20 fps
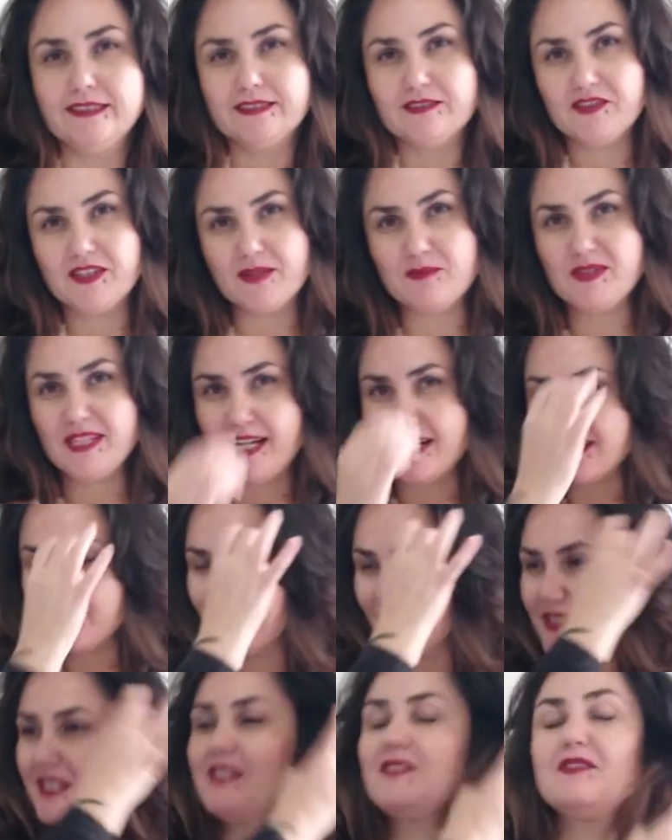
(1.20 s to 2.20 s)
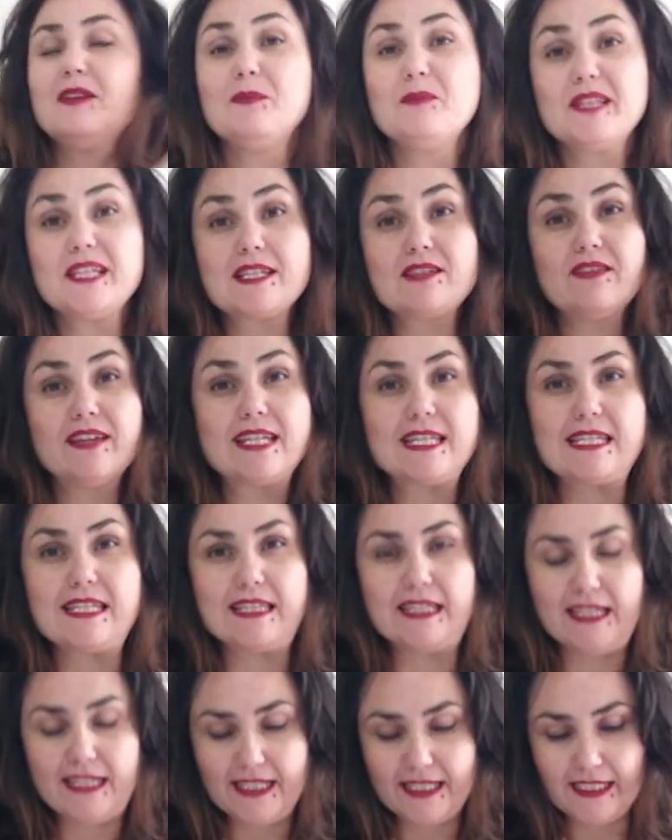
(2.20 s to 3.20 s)
Всем здравствуйте! С вами на связи
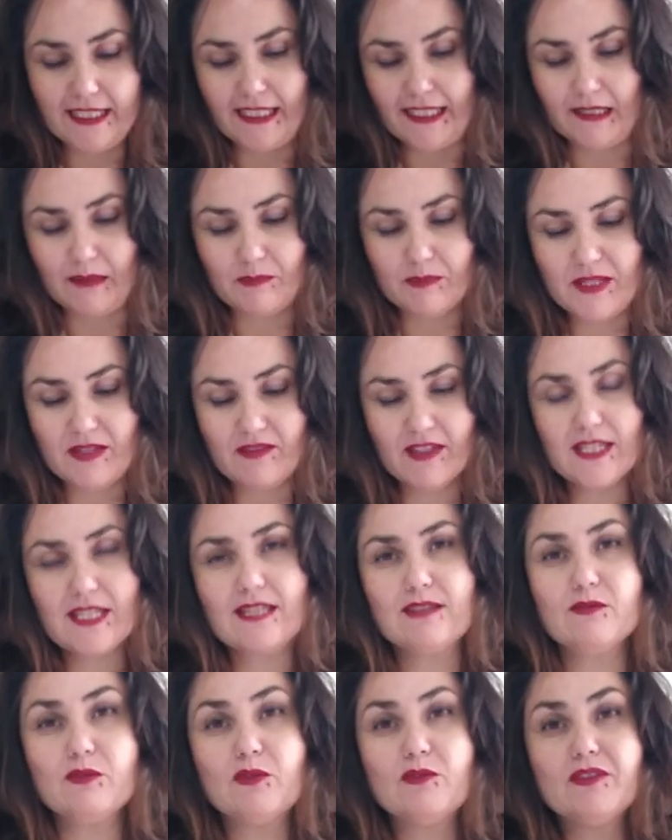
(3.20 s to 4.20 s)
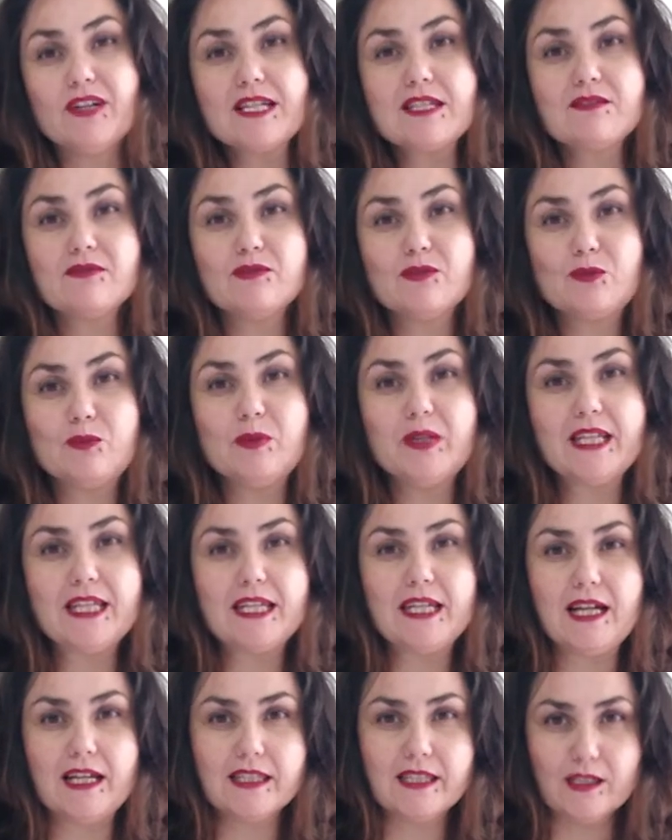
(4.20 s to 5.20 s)
Елена. Я приветствую вас в
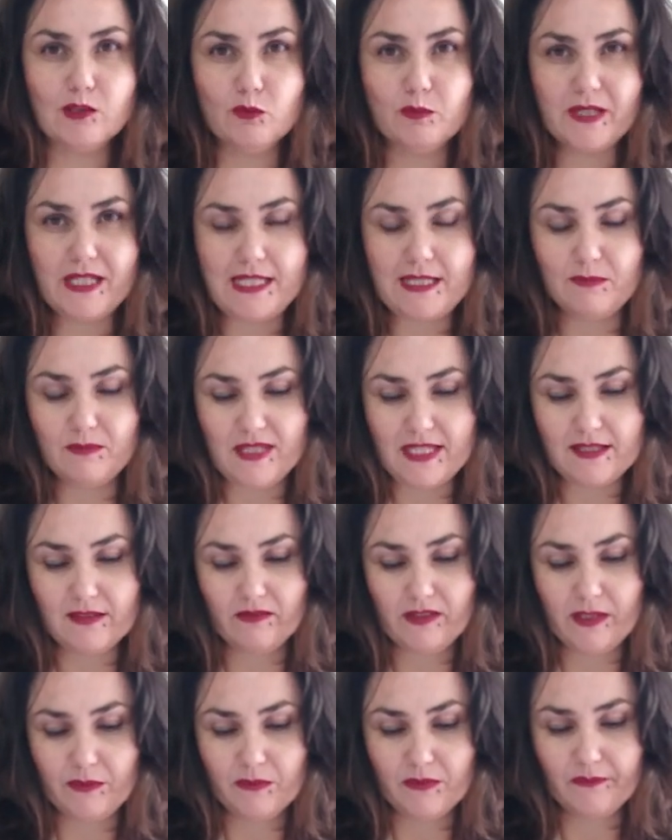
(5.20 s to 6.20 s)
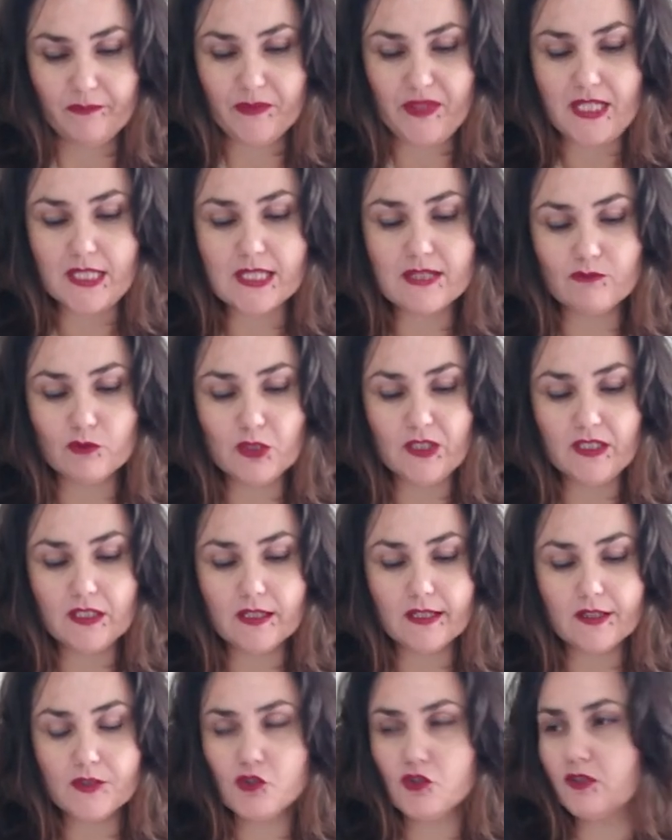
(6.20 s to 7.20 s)
рубрике «А Таро простыми словами». Сегодня
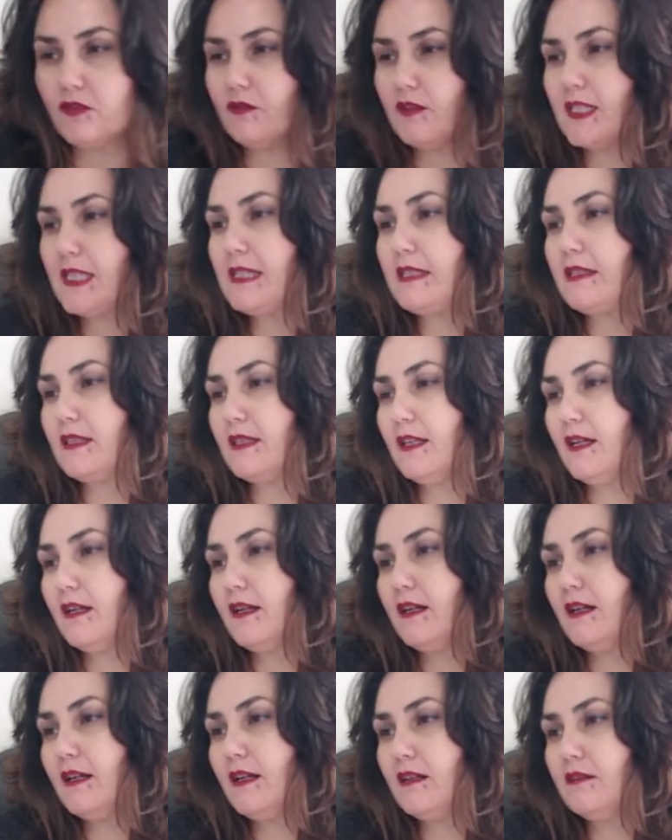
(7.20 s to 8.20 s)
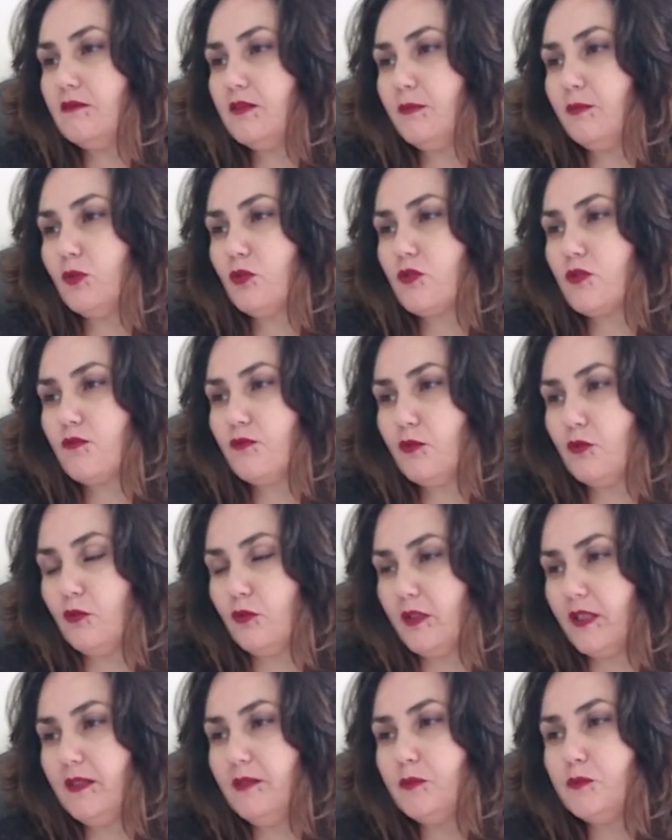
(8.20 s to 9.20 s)
я хочу ответить на вопрос
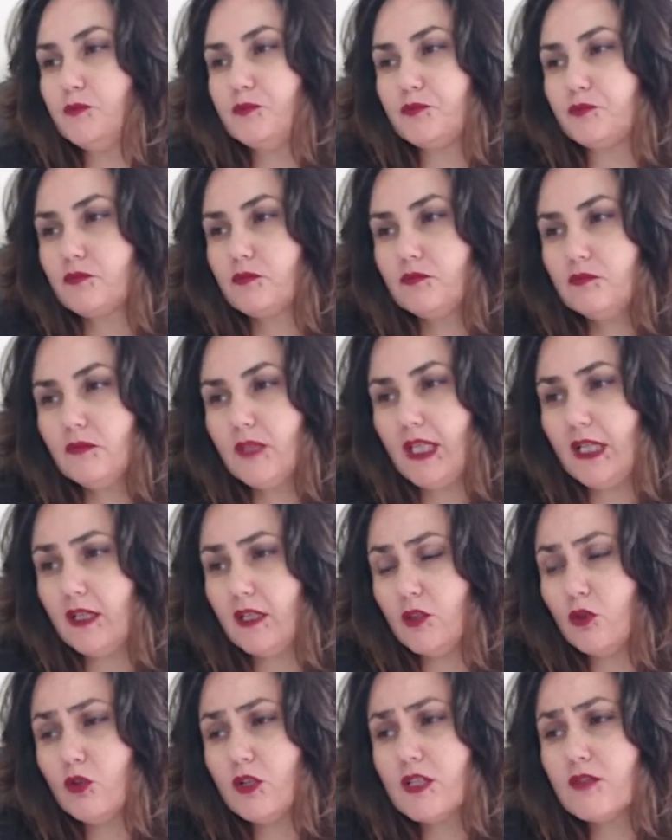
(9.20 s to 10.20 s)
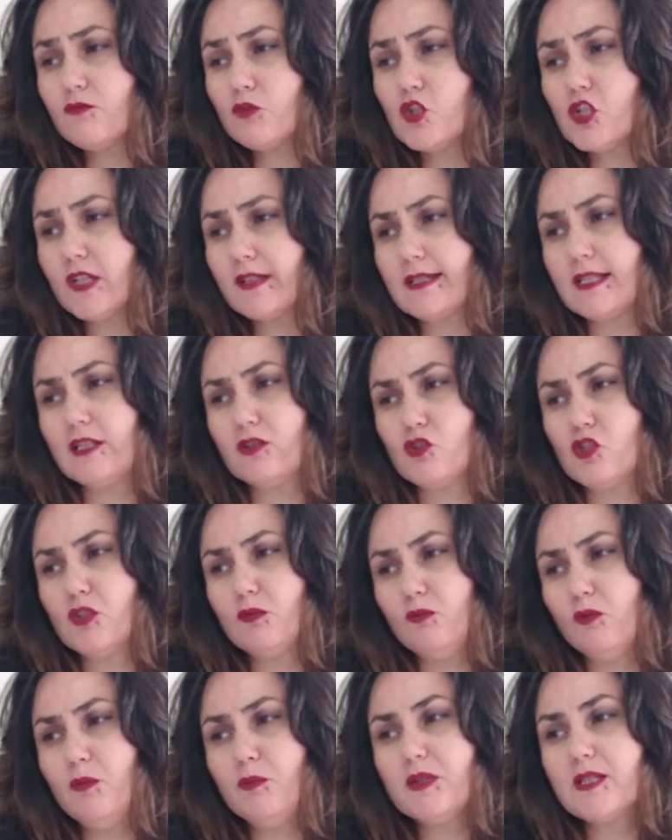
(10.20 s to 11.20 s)
Флойд который звучал
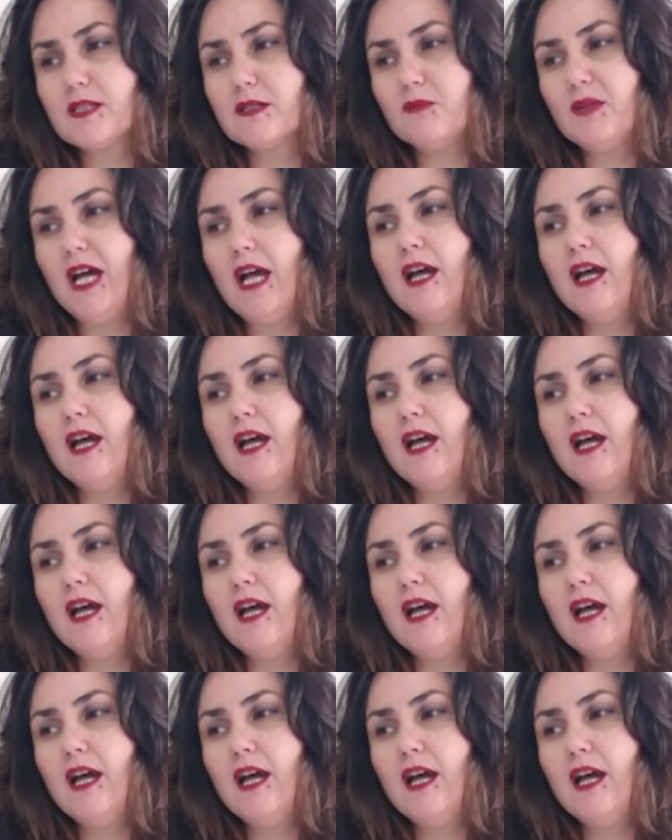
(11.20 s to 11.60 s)
следующим образом.